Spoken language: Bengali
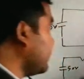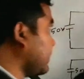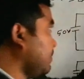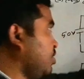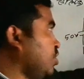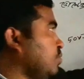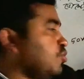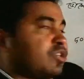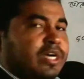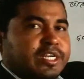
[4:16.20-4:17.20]
যে একটি বিষয় ছিল
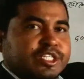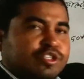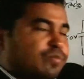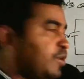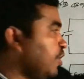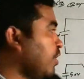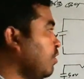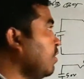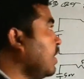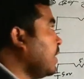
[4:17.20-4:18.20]
মোট কারেন্ট সেটিও বের হয়ে
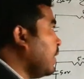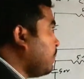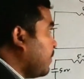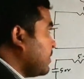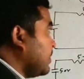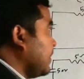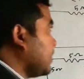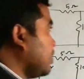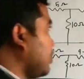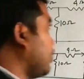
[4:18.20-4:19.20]
গেল এরপর যেটি
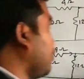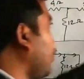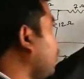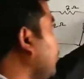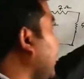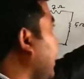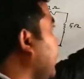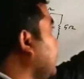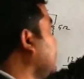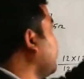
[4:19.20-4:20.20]
আছে সেটা হচ্ছে দশ ওহমের আড়াড়িতে